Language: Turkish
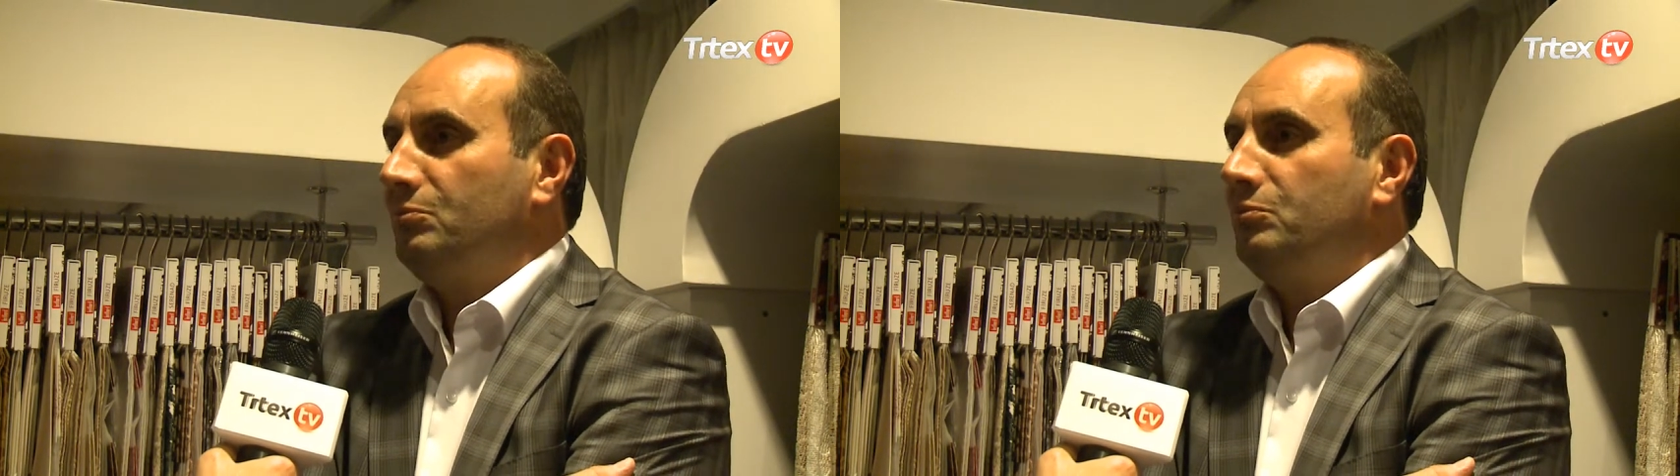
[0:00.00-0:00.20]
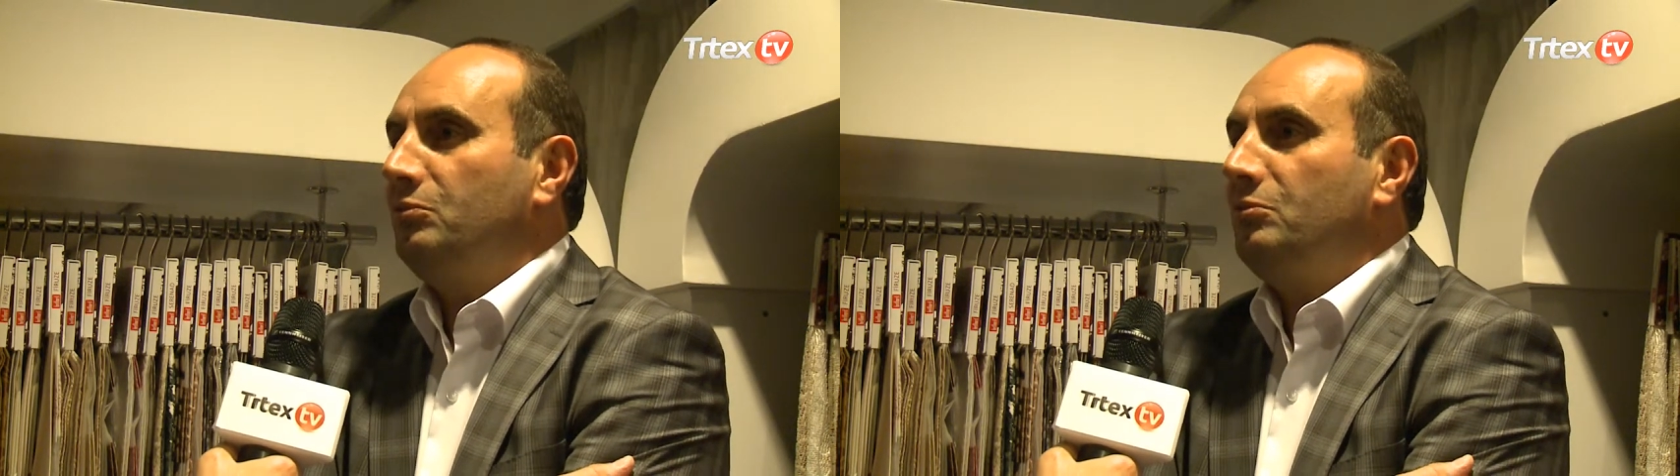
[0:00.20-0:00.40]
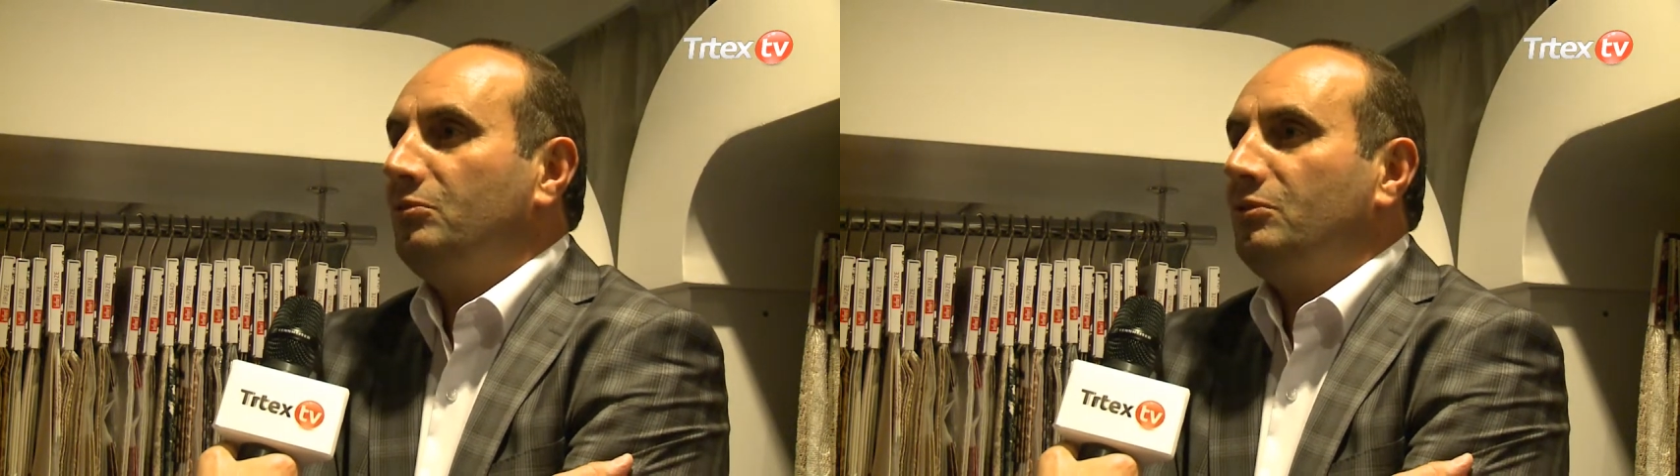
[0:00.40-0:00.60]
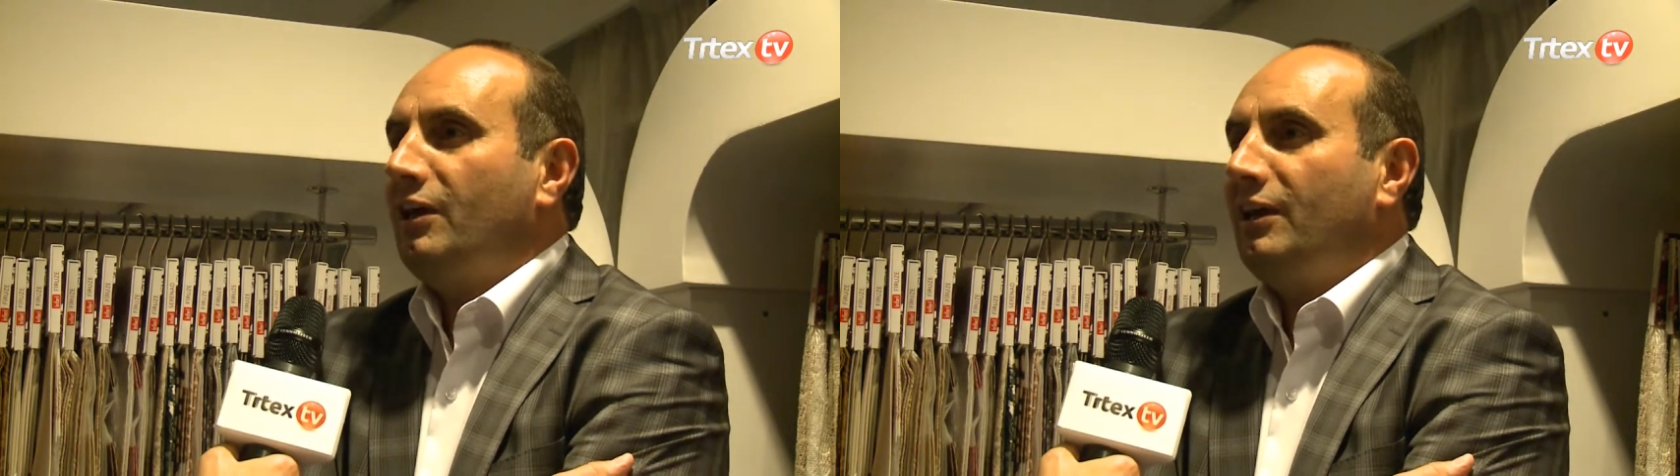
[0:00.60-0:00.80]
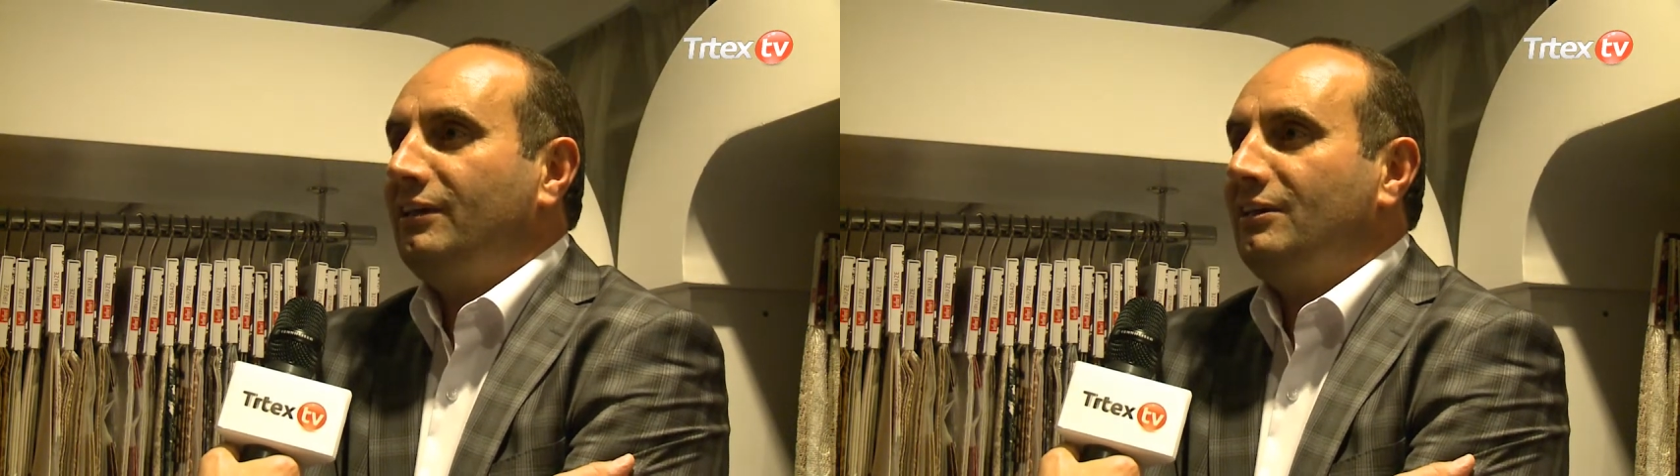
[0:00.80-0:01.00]
Bu
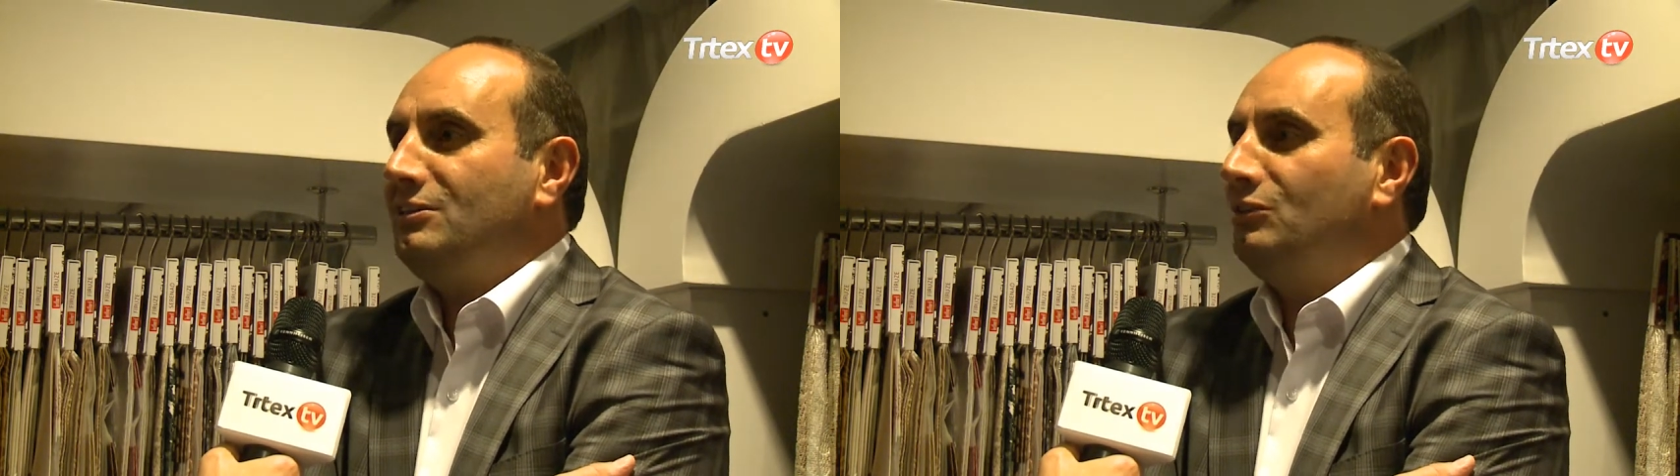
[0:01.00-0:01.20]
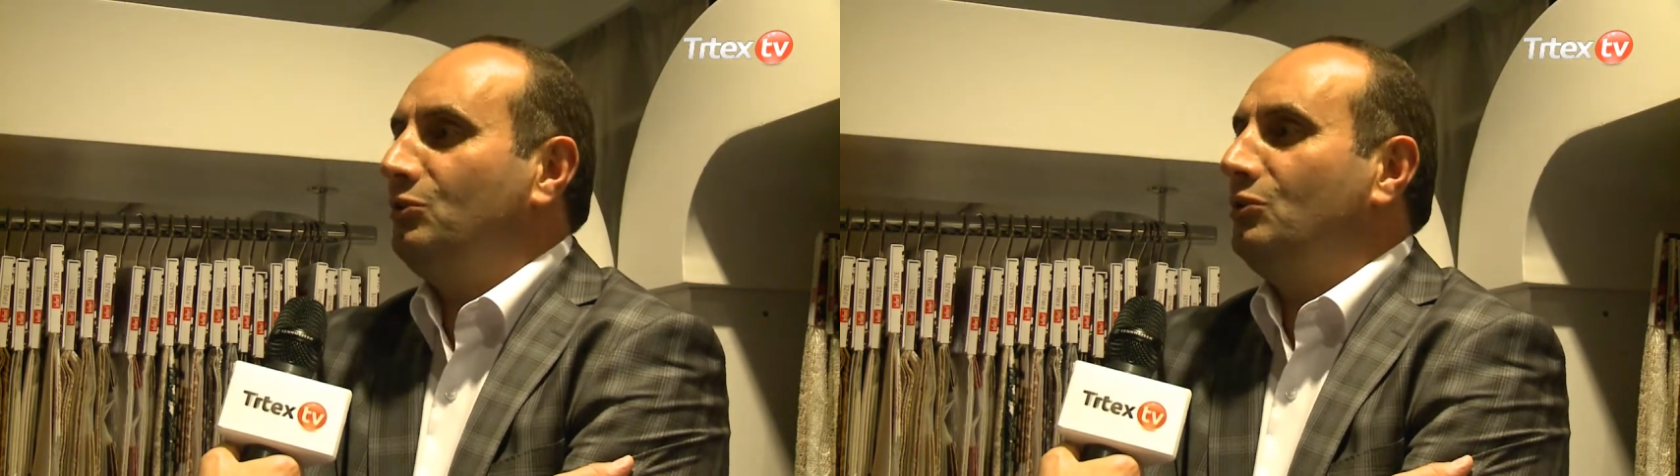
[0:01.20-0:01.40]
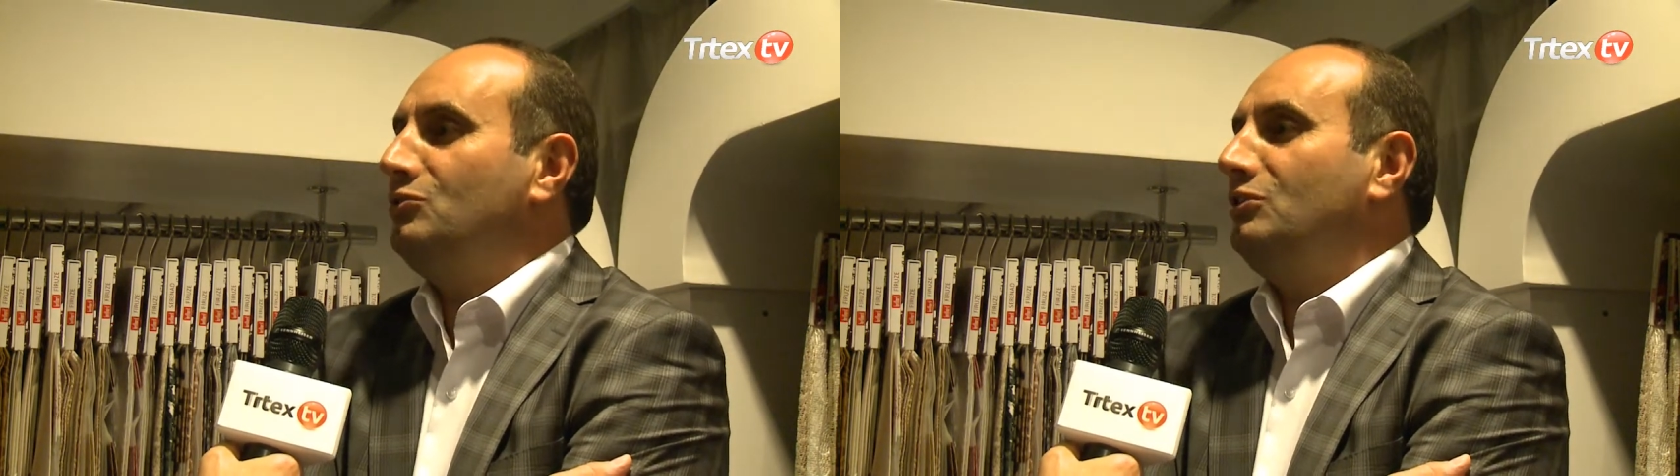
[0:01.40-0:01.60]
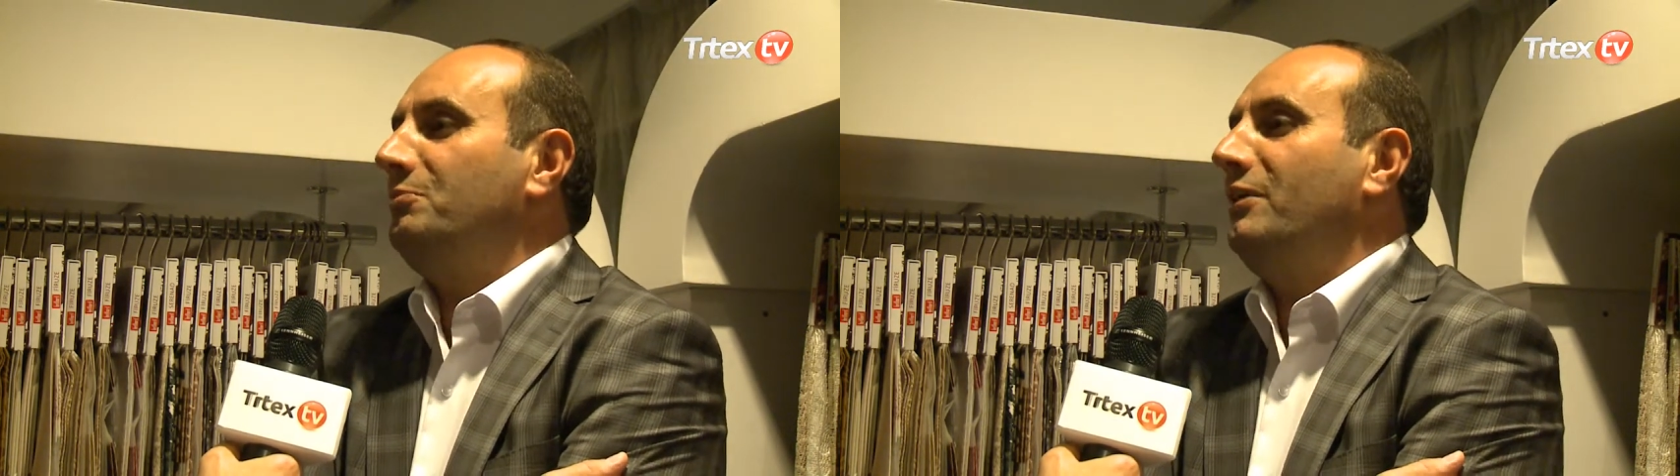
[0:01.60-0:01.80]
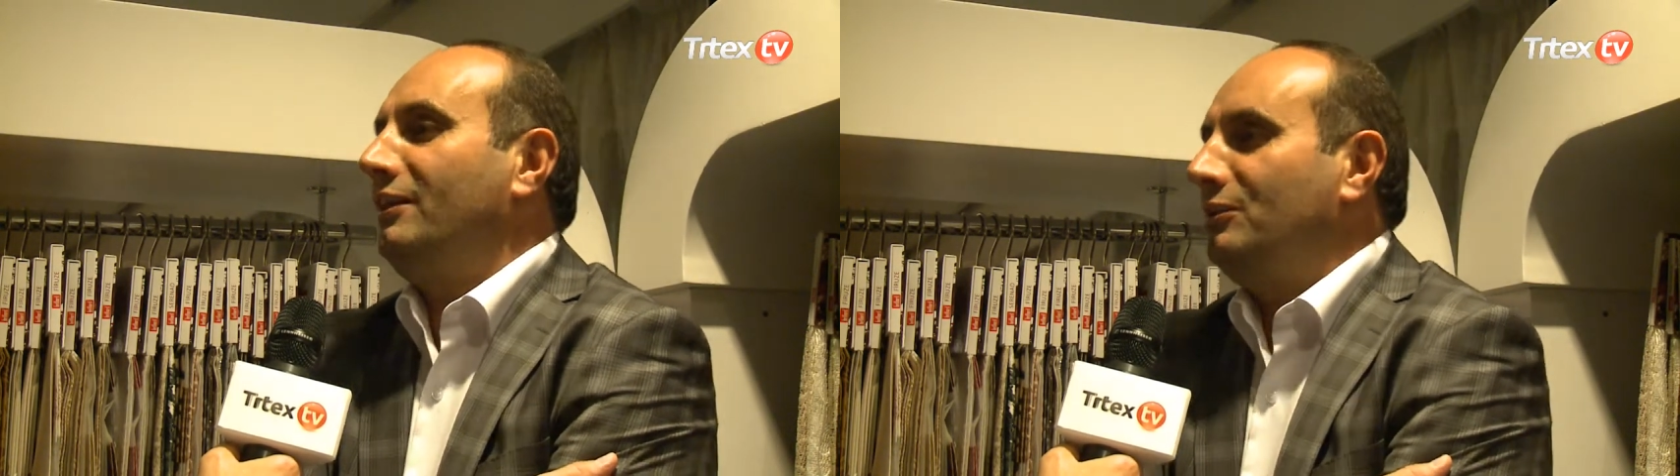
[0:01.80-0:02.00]
herkesin
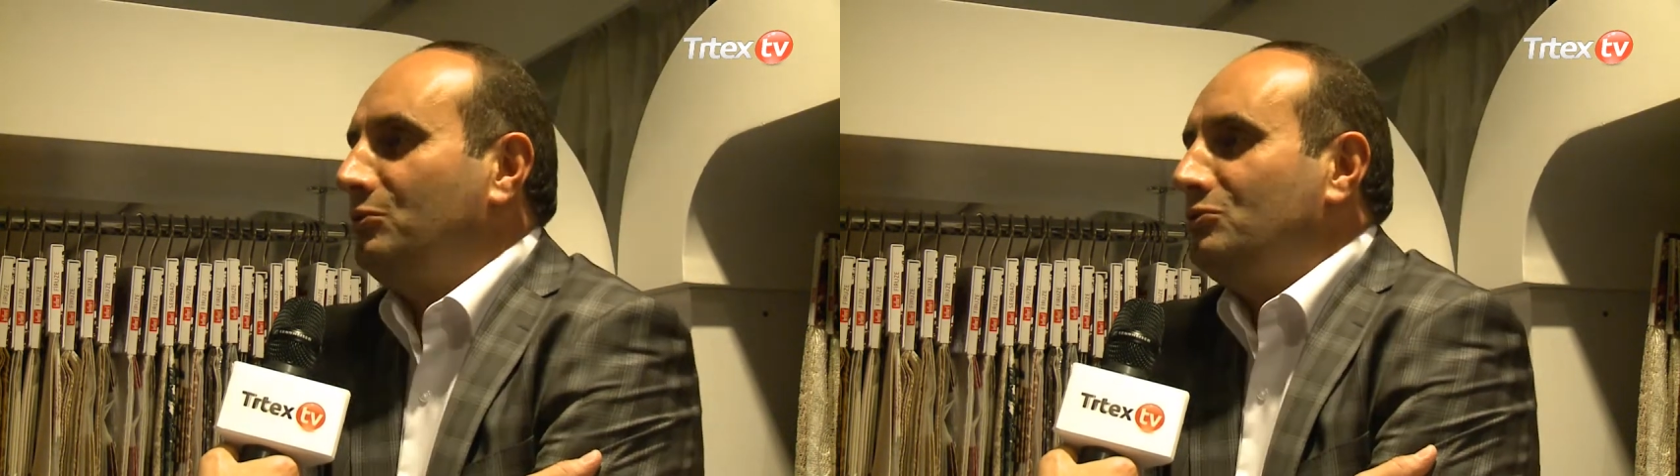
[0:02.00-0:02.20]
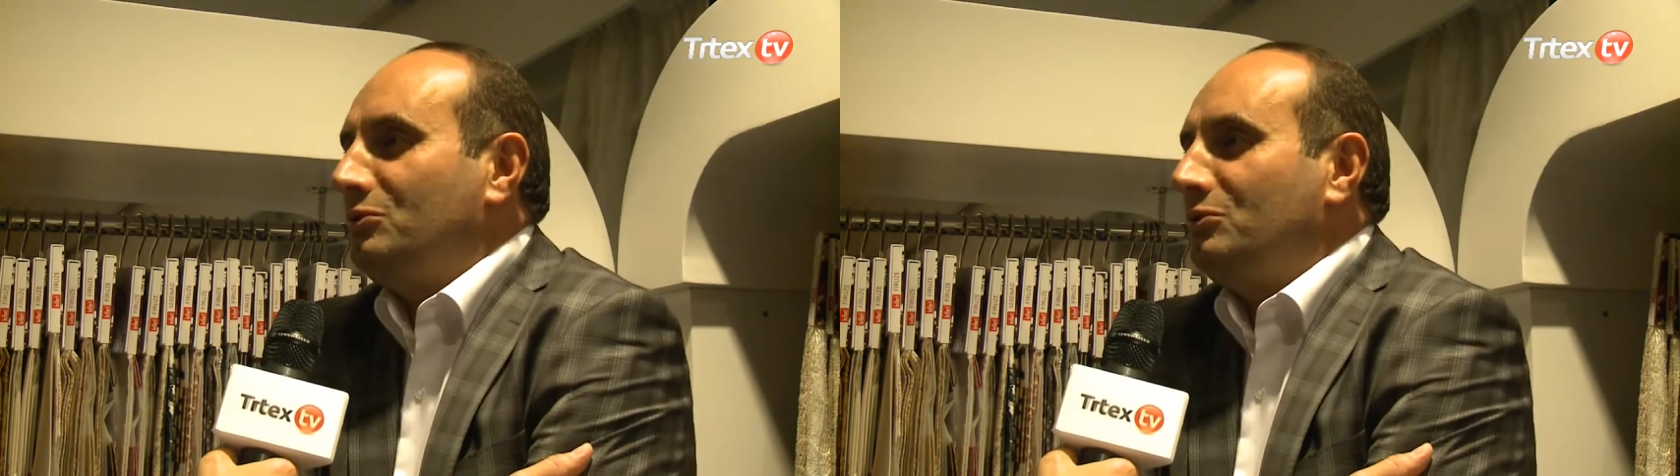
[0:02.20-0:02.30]
gözünde belli, yüzü,